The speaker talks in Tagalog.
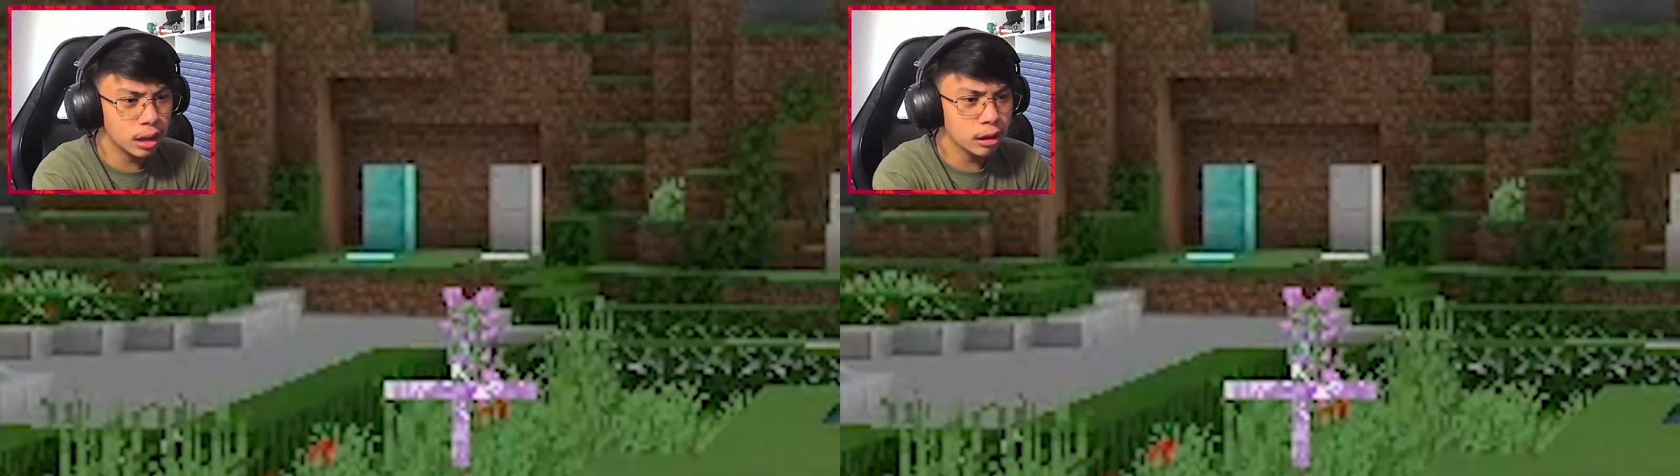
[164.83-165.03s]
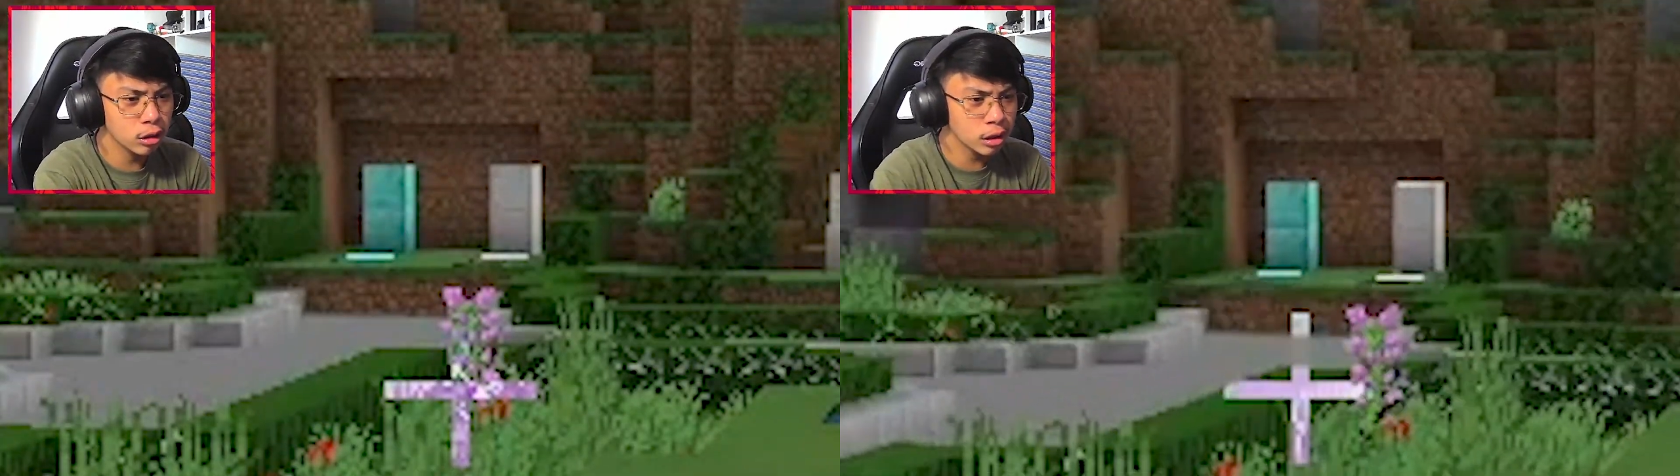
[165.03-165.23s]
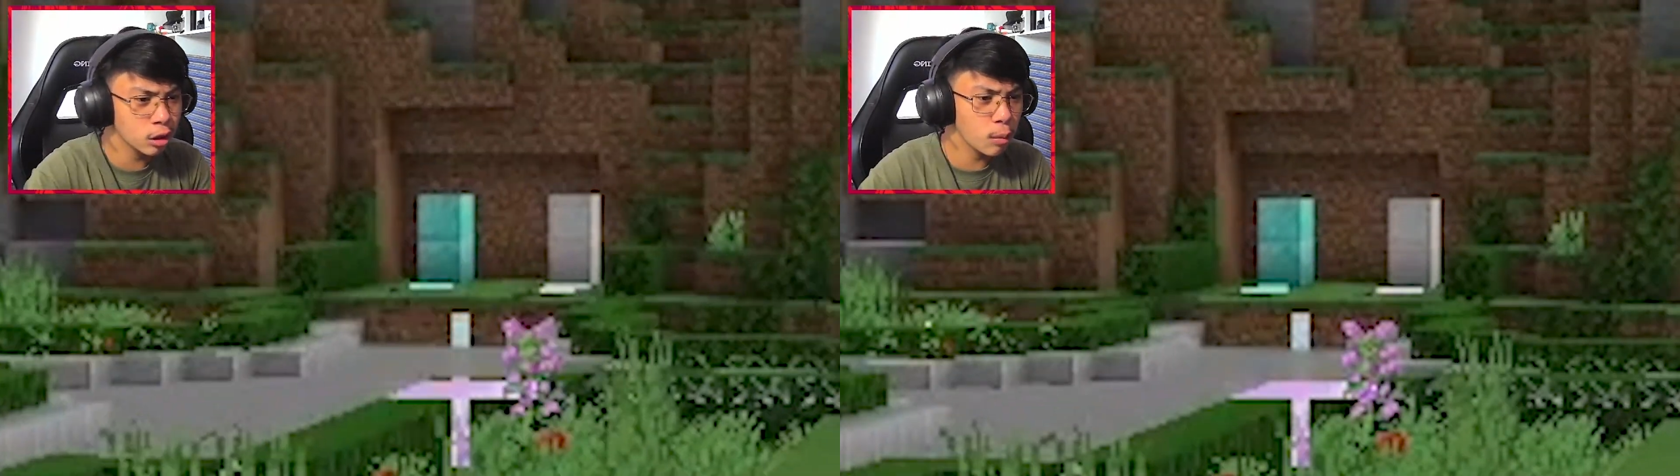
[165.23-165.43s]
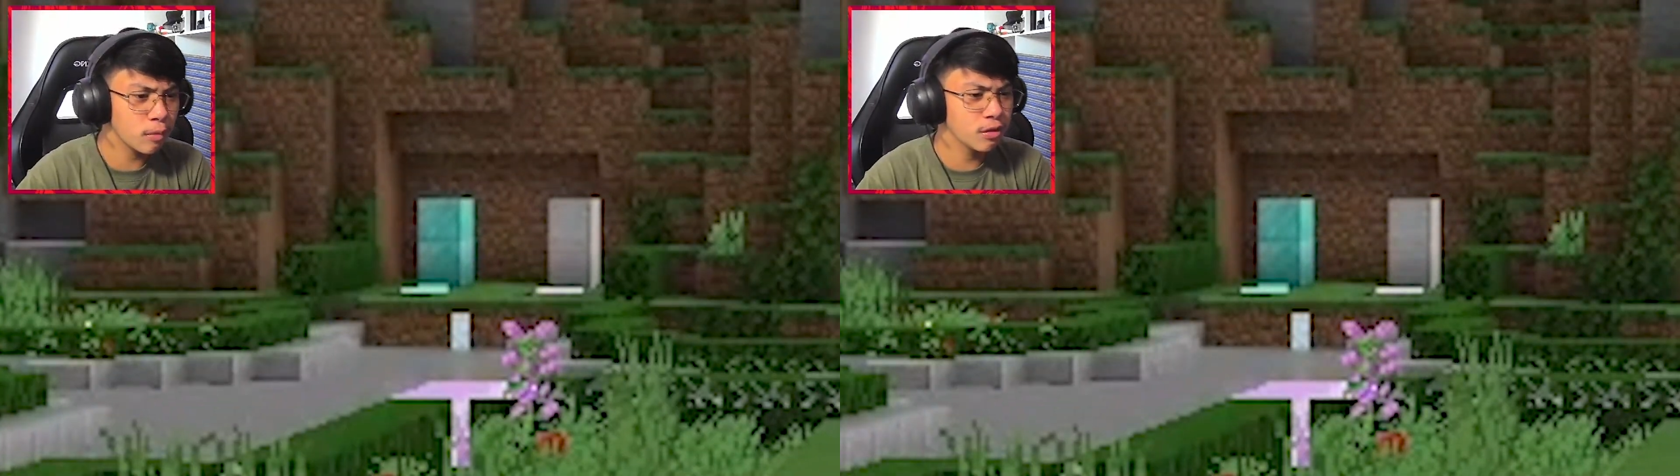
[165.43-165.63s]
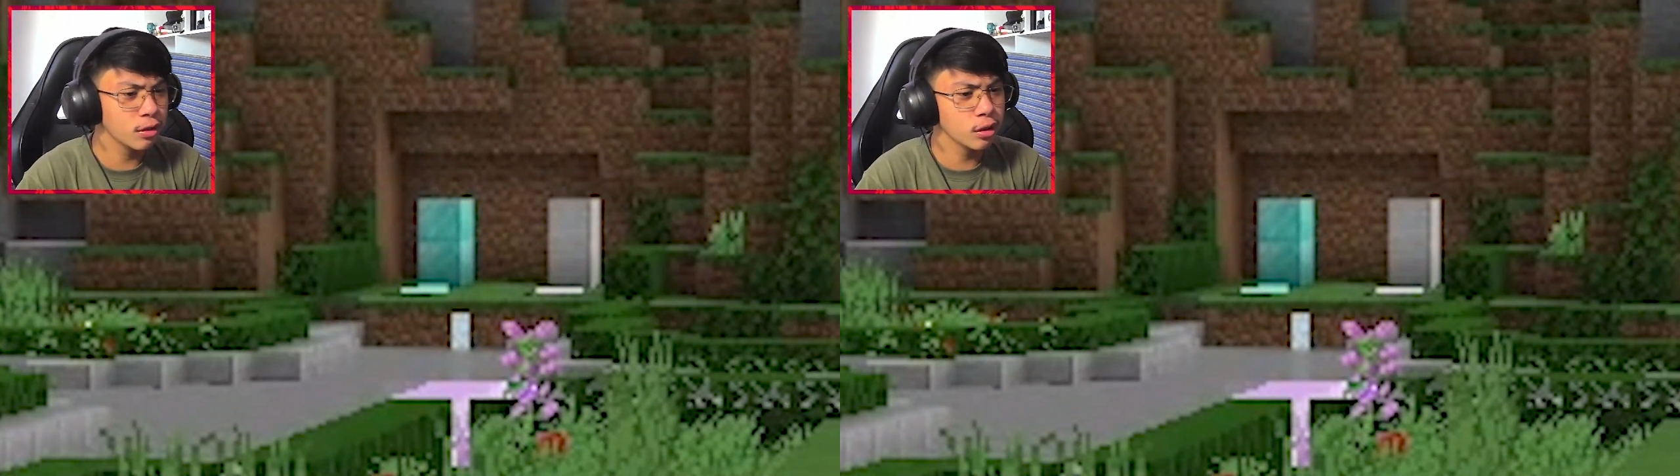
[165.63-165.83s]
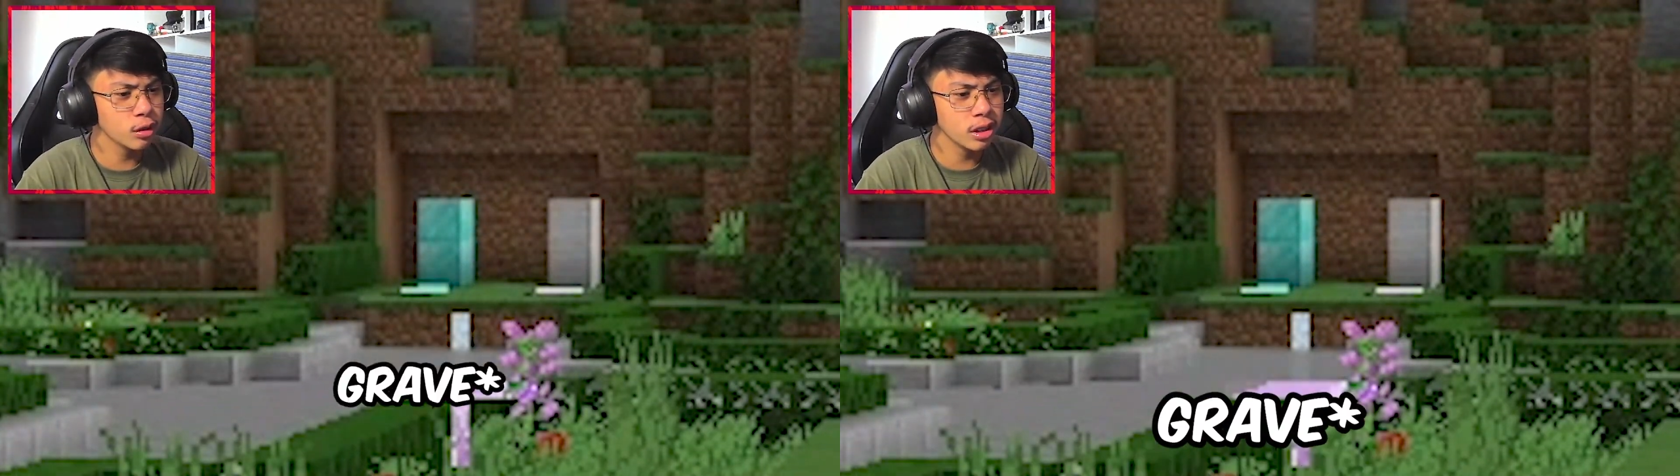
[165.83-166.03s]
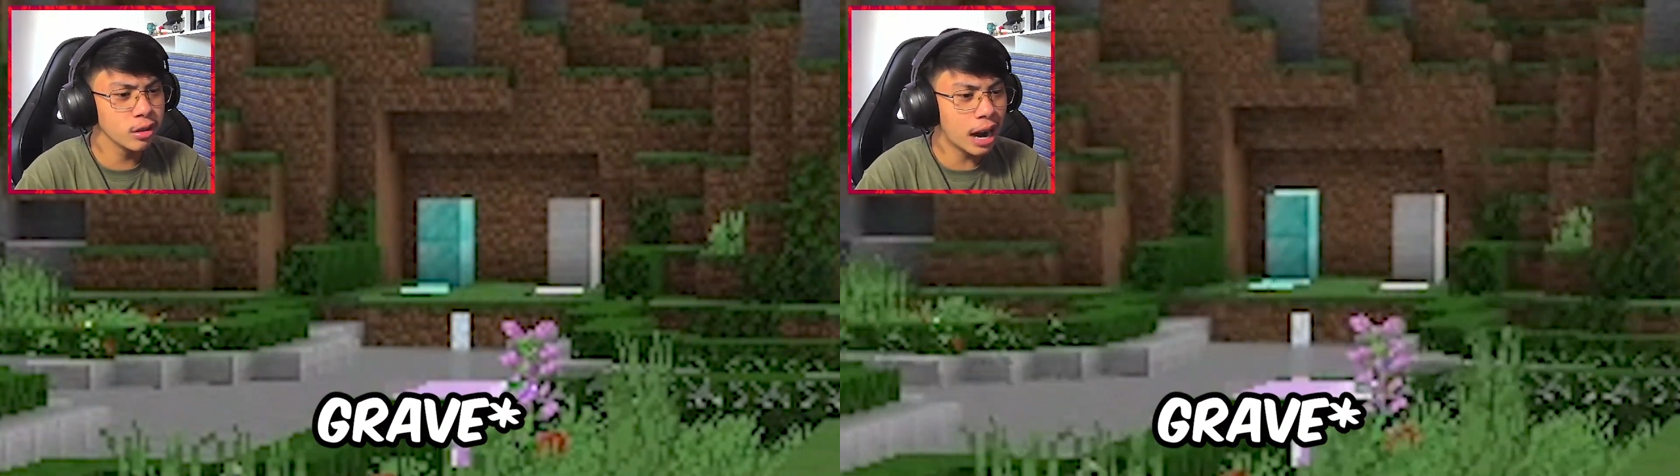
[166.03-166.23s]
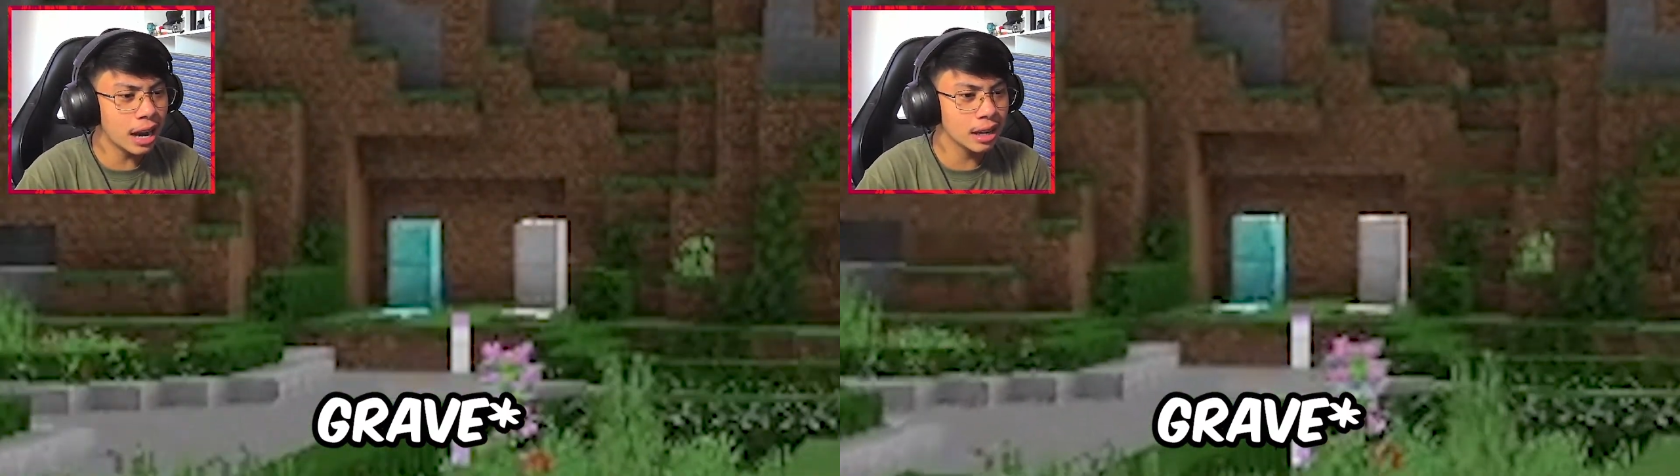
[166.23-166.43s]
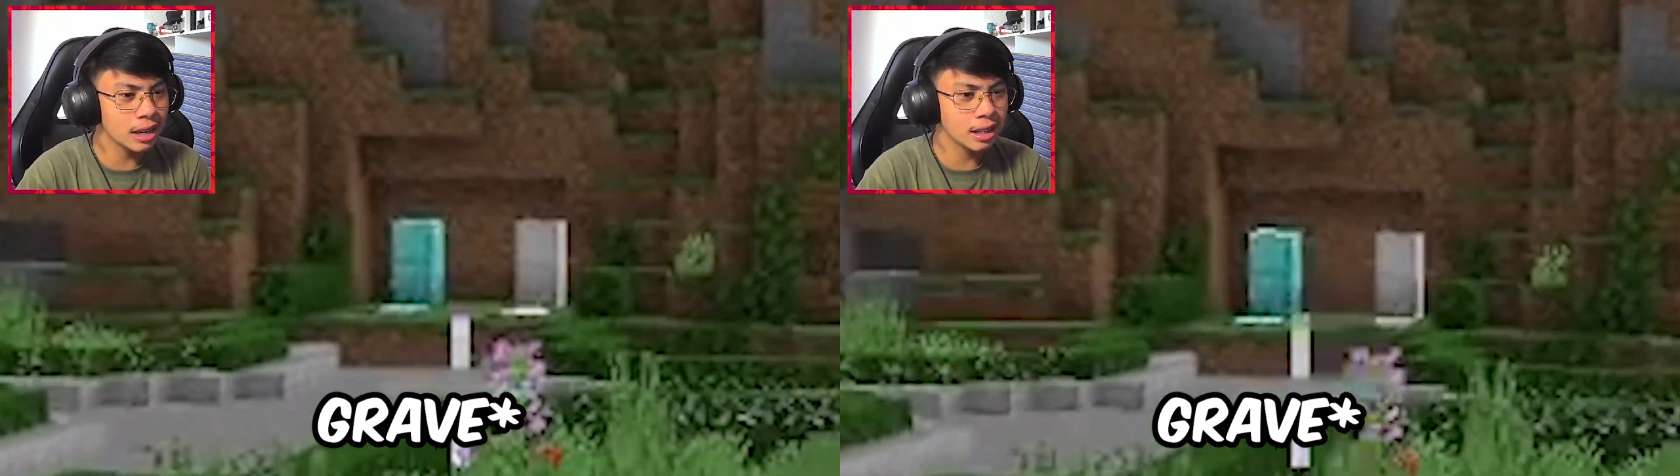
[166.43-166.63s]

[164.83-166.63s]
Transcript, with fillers: ano na to, funeral.